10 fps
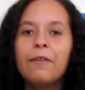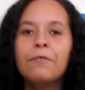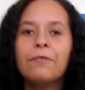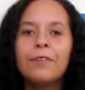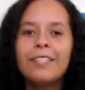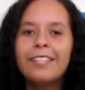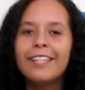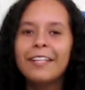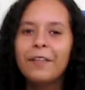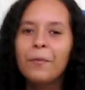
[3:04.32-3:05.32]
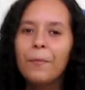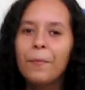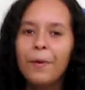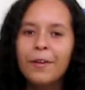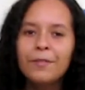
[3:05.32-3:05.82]
você não
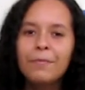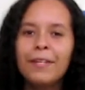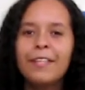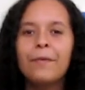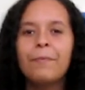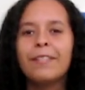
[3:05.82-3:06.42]
pode perder o